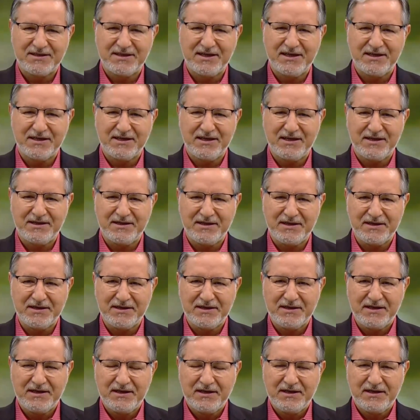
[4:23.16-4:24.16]
Sizlerden de.
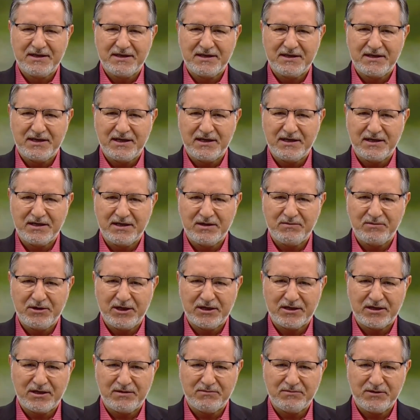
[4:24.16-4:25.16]
Hayırlı
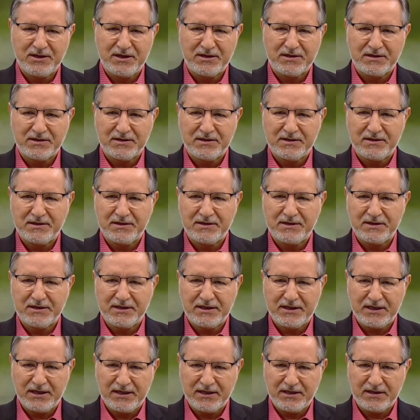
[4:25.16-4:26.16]
bayramlar,
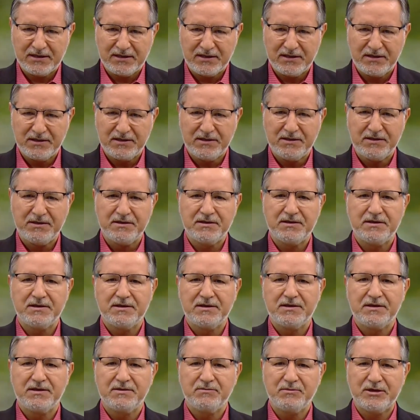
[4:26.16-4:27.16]
hayırlı
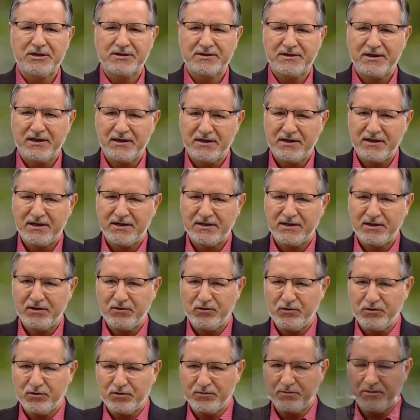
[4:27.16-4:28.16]
pazarlar
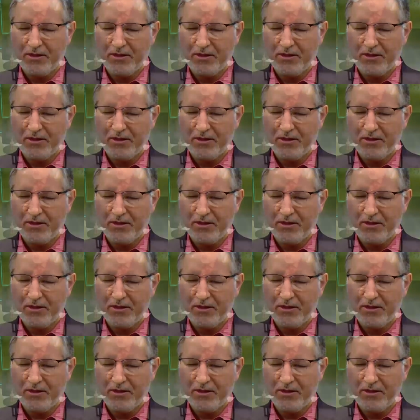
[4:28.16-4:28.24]
diliyorum.